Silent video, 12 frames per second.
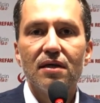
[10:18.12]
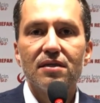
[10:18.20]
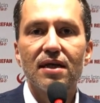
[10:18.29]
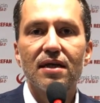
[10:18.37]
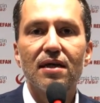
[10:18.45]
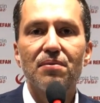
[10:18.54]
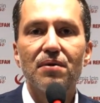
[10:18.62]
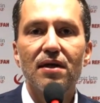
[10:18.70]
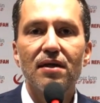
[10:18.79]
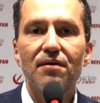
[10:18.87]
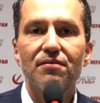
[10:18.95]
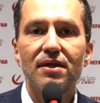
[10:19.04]
Cenab-ı
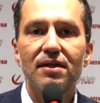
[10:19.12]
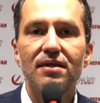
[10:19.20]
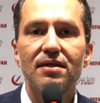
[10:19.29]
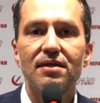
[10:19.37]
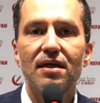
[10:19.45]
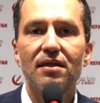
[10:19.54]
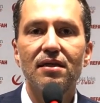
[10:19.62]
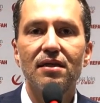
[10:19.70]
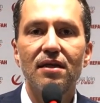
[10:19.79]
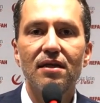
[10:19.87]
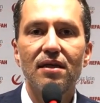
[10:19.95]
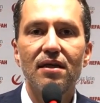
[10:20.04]
Allah'ın verdiği
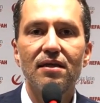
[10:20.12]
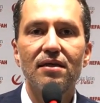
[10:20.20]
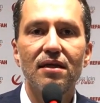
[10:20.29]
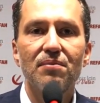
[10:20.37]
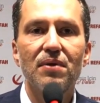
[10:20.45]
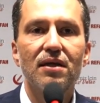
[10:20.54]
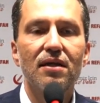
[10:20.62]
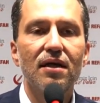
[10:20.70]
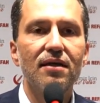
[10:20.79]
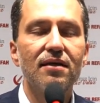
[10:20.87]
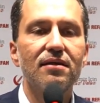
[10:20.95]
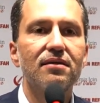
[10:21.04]
zenginliklerin,
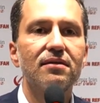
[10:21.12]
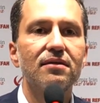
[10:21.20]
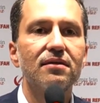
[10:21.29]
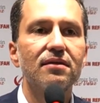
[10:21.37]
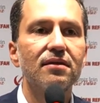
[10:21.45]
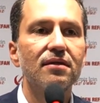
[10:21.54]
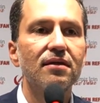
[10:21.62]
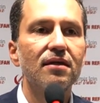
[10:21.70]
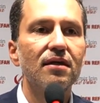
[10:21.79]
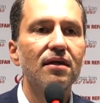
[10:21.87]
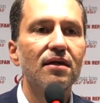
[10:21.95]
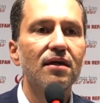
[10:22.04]
nimetlerin
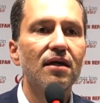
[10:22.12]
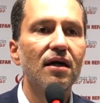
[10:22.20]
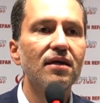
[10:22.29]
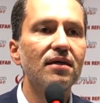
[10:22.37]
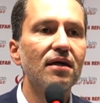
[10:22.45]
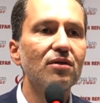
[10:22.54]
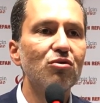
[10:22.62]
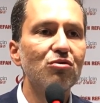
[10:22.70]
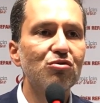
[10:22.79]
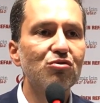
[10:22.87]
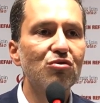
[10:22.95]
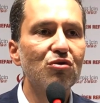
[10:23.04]
kaynağa
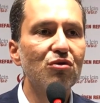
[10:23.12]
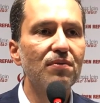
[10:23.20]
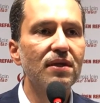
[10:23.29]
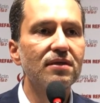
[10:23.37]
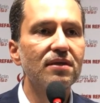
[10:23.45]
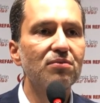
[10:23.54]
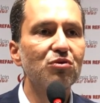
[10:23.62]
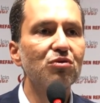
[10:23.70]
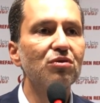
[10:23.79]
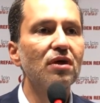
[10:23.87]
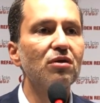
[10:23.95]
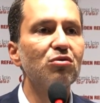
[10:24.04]
dönüştürülmesi,
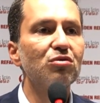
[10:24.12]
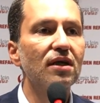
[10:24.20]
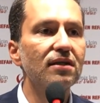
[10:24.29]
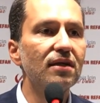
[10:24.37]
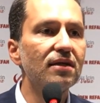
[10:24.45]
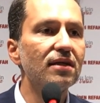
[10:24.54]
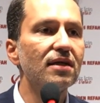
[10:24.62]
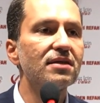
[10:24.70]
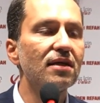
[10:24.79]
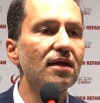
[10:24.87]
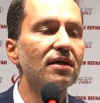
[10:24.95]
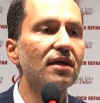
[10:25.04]
bununla ülkenin
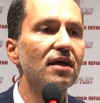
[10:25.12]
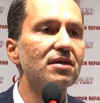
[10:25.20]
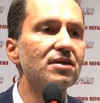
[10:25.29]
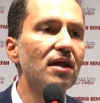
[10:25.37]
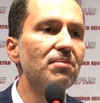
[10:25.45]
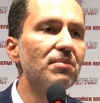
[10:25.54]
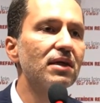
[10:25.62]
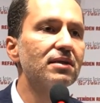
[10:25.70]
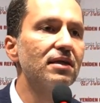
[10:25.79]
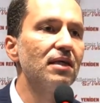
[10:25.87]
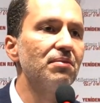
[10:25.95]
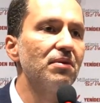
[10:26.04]
ihtiyaçlarının
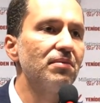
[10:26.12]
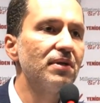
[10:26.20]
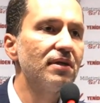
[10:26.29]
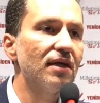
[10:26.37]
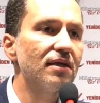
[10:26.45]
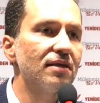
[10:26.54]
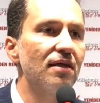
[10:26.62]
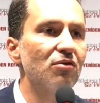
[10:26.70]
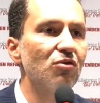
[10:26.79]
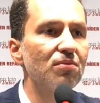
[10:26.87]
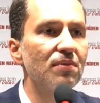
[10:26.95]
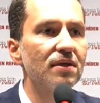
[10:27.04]
karşılanması gibi bir dertleri
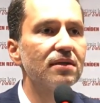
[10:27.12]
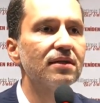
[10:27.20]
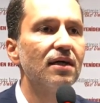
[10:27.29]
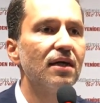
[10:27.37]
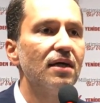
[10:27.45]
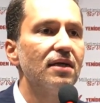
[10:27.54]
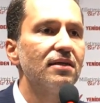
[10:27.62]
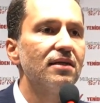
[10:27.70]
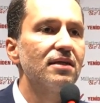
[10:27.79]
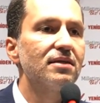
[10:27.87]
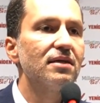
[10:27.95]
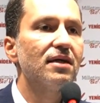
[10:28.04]
olmadı.
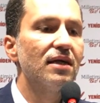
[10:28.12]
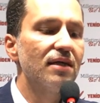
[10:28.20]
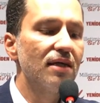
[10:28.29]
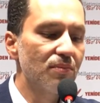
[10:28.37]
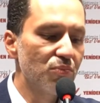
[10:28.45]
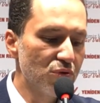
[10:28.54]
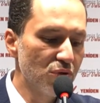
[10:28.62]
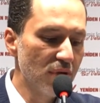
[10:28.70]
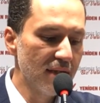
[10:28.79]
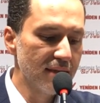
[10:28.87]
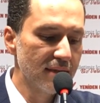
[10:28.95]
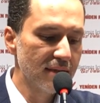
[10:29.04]
Nasıl kaynak
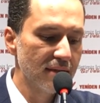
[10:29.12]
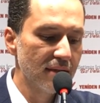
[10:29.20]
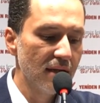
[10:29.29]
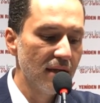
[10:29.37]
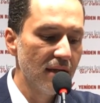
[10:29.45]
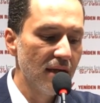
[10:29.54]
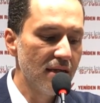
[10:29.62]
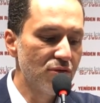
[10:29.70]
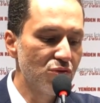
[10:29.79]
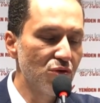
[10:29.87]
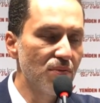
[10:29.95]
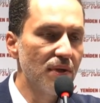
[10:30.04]
buldular?
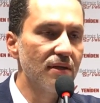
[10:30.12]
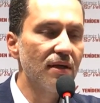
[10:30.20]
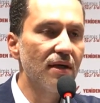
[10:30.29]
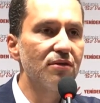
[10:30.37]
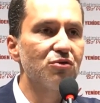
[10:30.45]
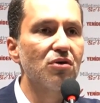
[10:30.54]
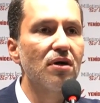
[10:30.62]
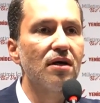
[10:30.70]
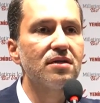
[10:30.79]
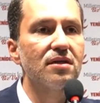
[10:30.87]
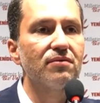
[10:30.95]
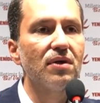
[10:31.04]
Enstrümanları çok
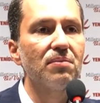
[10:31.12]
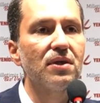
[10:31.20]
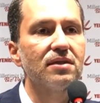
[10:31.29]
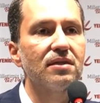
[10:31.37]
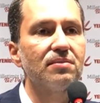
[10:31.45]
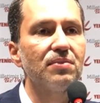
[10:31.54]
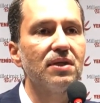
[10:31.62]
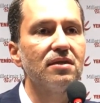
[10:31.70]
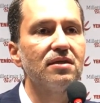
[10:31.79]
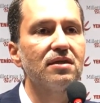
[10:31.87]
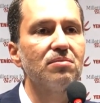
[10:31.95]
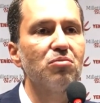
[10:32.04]
açık ve basit.
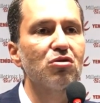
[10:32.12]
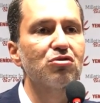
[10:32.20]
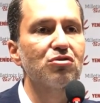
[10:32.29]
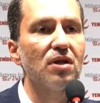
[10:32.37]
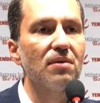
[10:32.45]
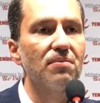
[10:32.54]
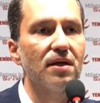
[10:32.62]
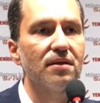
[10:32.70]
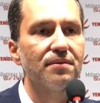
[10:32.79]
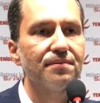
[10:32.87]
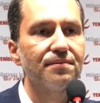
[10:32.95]
Birincisi borçlanma.